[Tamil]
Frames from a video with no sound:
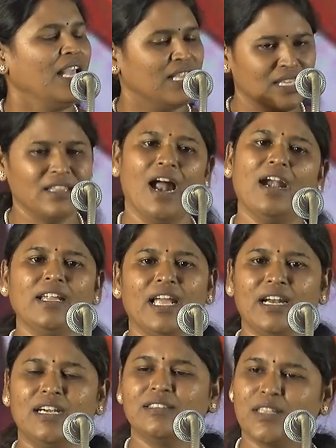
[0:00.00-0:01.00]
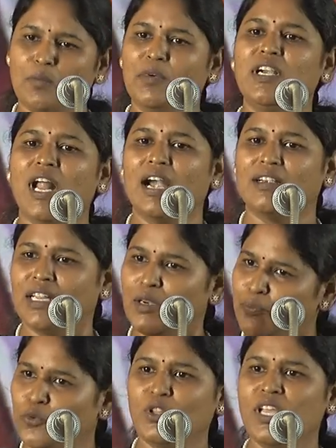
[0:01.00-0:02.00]
இதுதான் எங்கள்
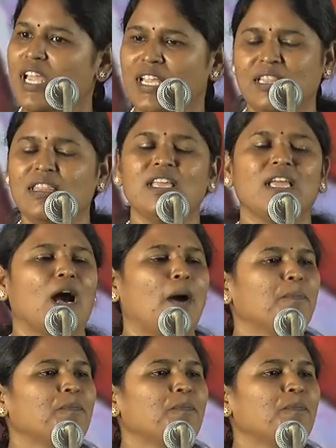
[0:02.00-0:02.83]
தமிழ்நாட்டின் புதிய இந்தியா